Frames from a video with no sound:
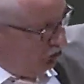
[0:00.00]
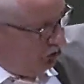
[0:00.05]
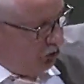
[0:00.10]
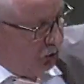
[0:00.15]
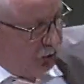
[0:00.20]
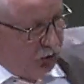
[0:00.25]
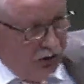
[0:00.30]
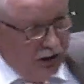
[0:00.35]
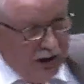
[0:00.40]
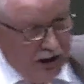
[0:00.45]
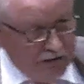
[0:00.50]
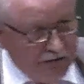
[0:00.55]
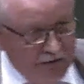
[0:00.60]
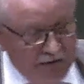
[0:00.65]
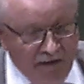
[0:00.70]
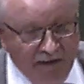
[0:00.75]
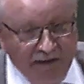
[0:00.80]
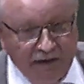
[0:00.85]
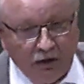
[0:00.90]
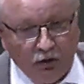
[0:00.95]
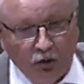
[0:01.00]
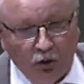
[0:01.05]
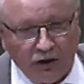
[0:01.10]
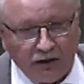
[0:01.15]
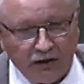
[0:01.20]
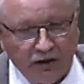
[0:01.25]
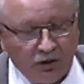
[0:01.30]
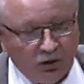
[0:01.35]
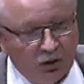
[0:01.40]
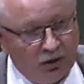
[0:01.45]
so, wie wenn wir noch in
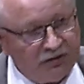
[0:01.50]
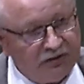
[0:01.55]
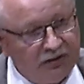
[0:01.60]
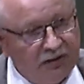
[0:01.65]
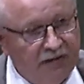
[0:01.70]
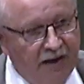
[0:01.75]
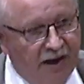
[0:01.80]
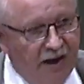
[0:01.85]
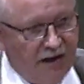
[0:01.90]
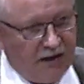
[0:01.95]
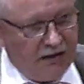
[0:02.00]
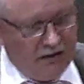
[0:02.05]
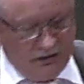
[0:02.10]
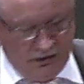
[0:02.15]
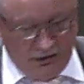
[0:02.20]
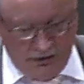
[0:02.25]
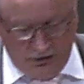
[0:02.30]
der Gosse wären.